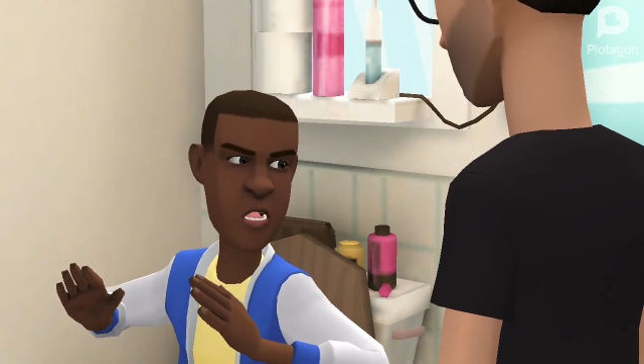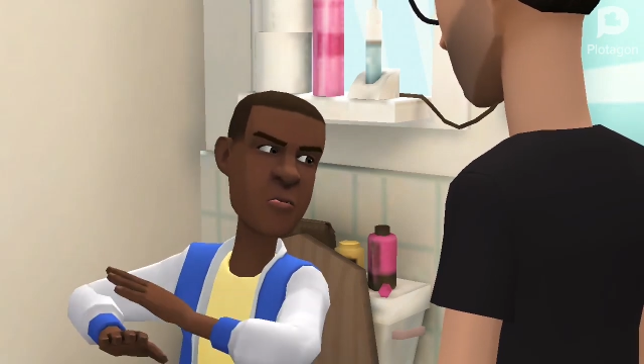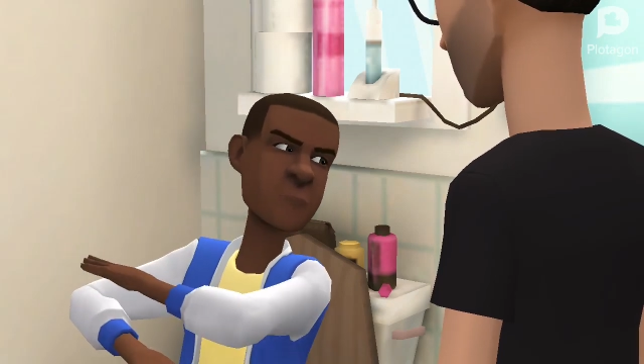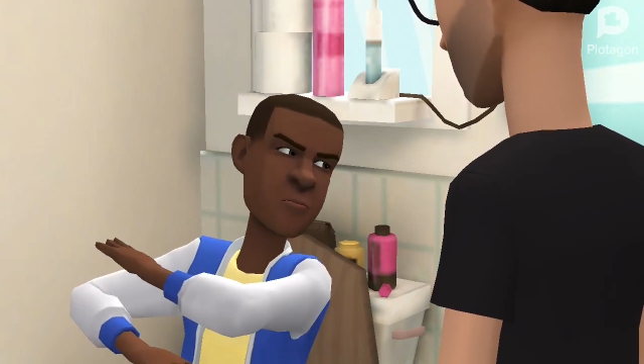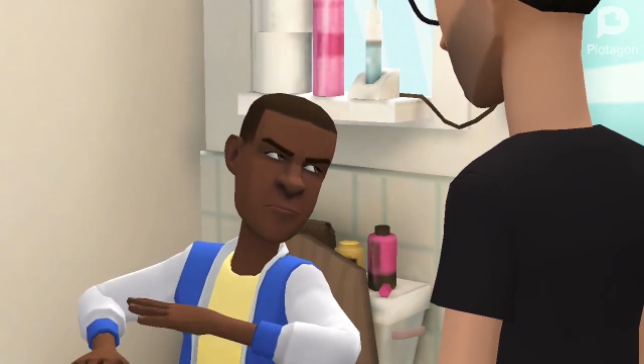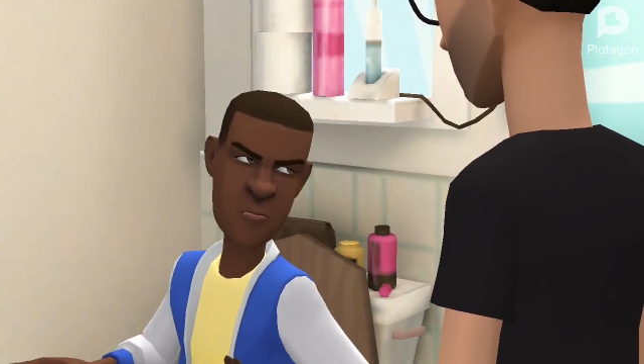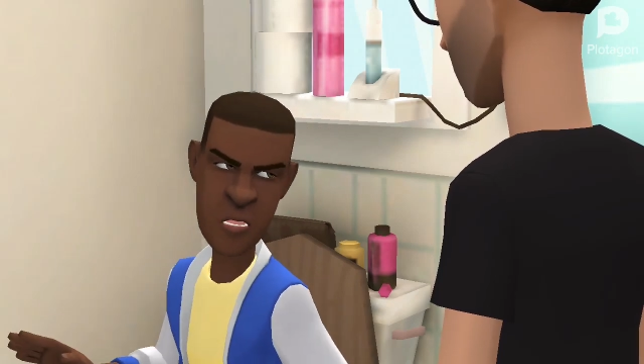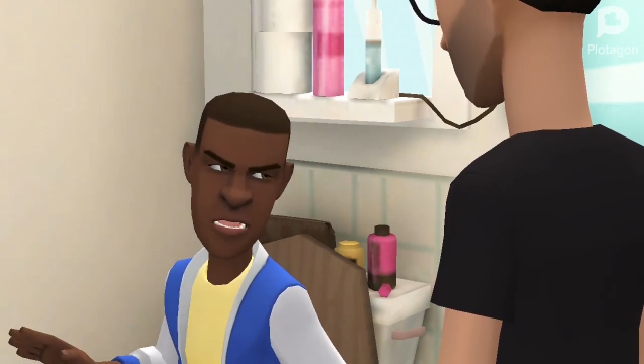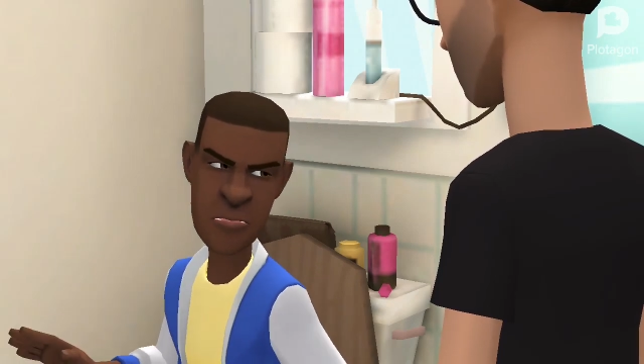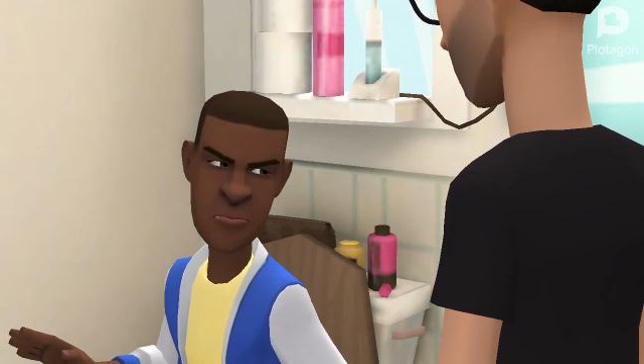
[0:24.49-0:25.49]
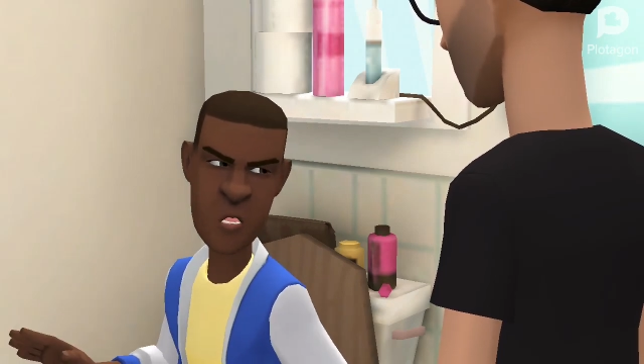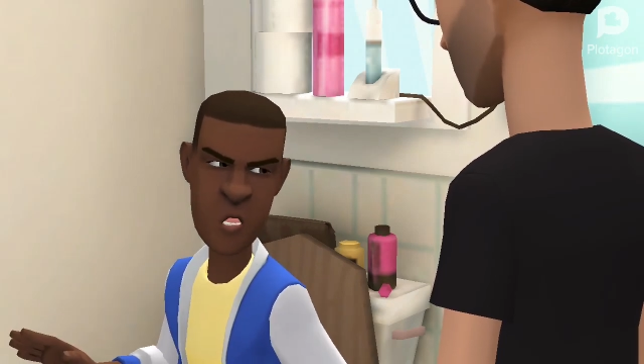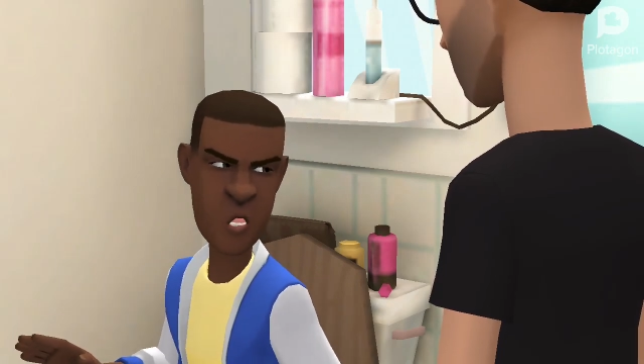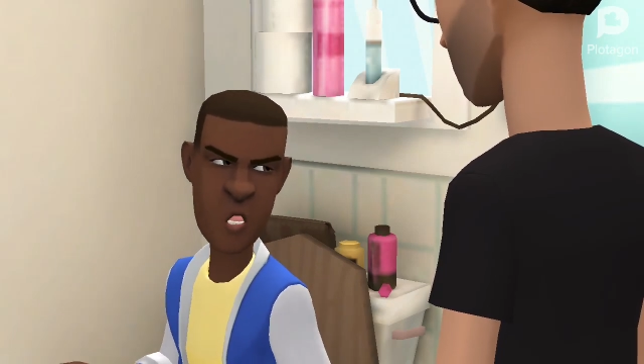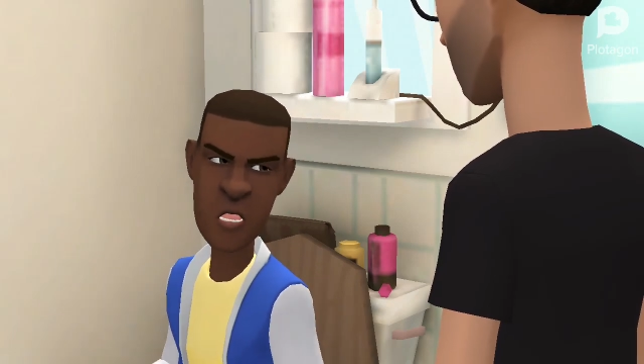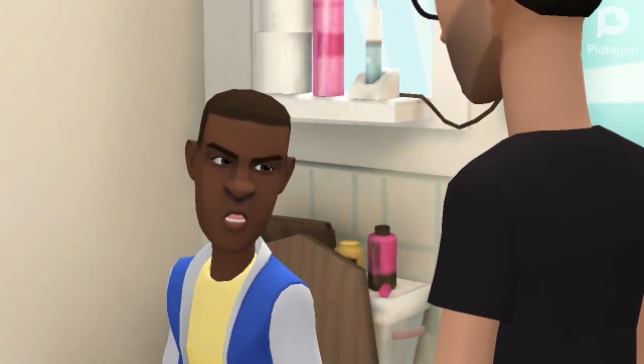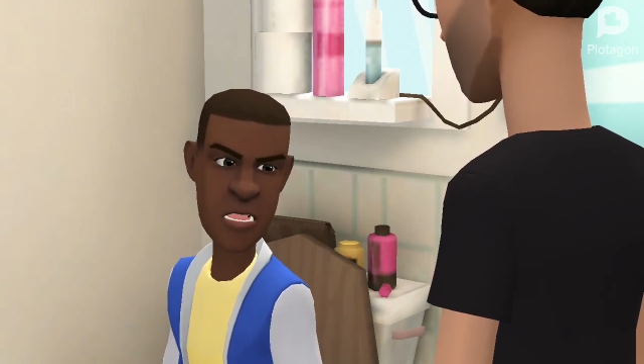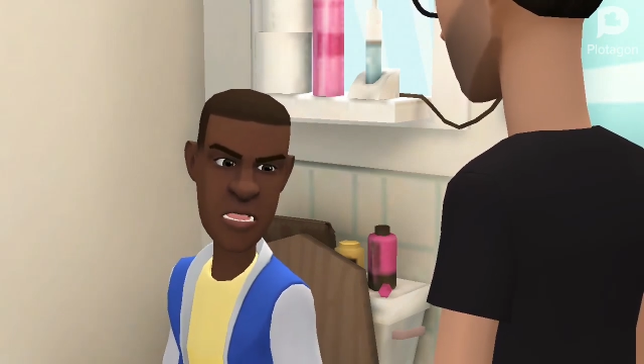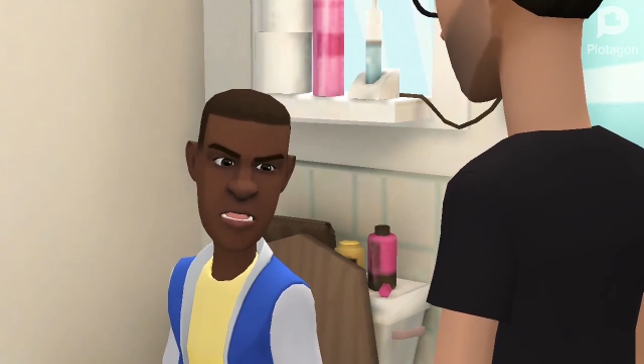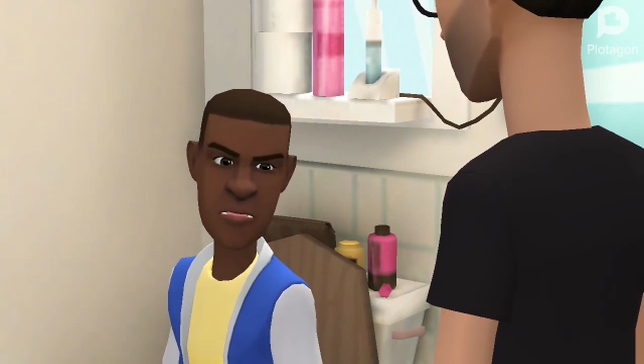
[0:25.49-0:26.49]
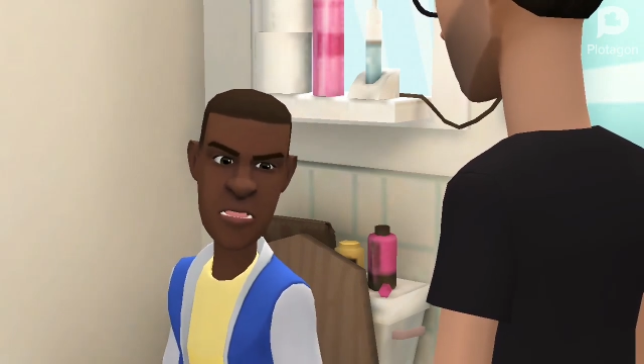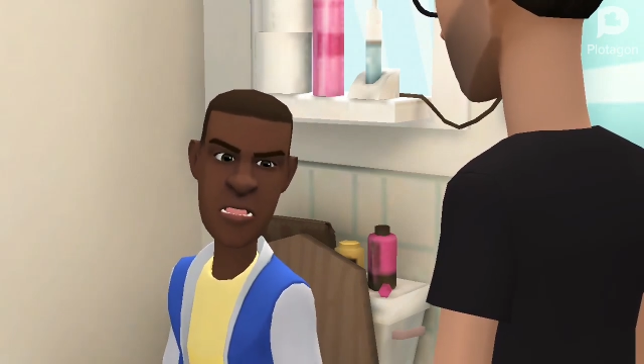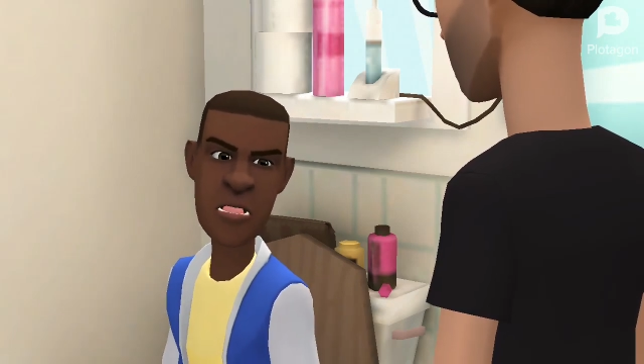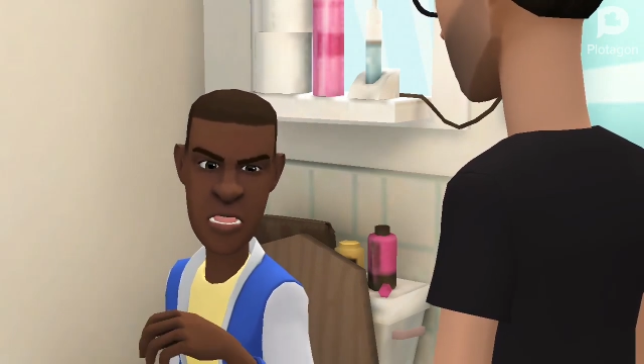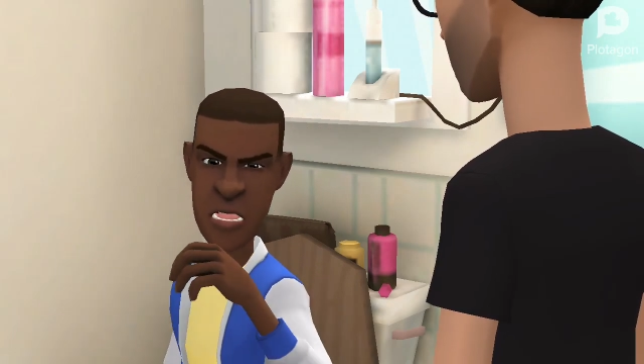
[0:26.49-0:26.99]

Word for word: शर्म कर कोई हया कर